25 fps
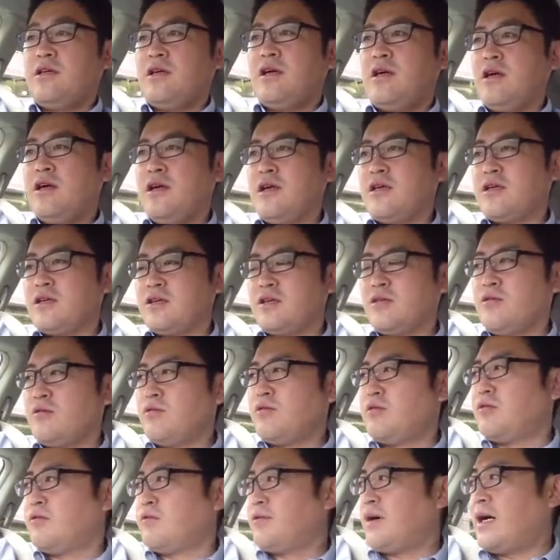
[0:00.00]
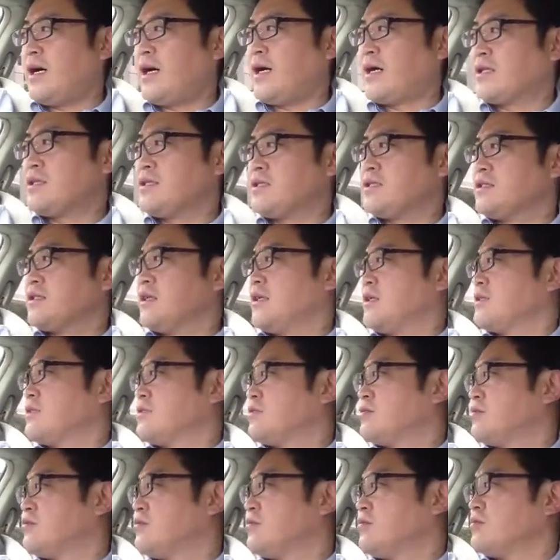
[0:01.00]
えー、今日は8
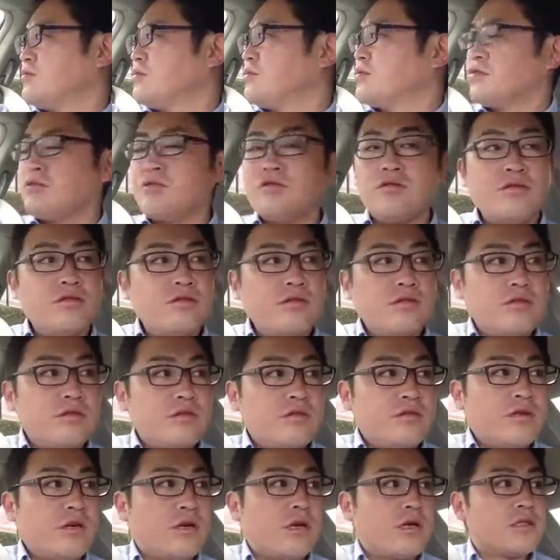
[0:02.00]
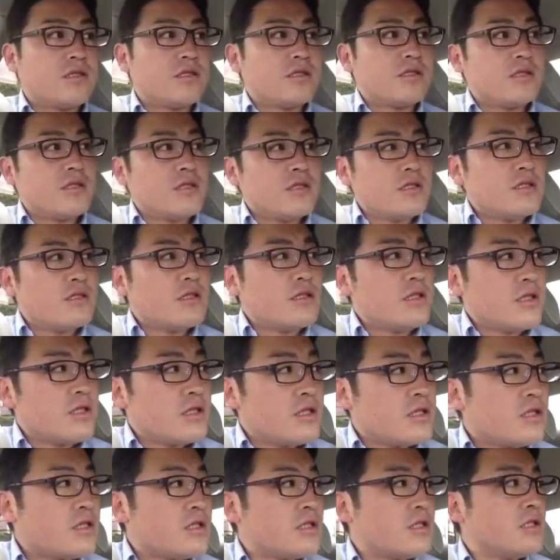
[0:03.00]
月の18
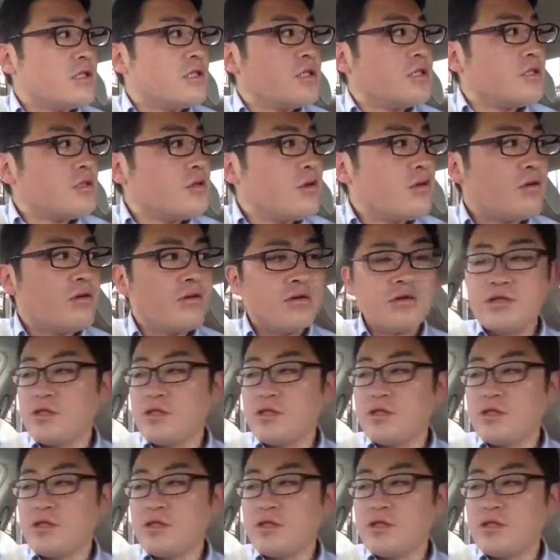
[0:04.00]
日の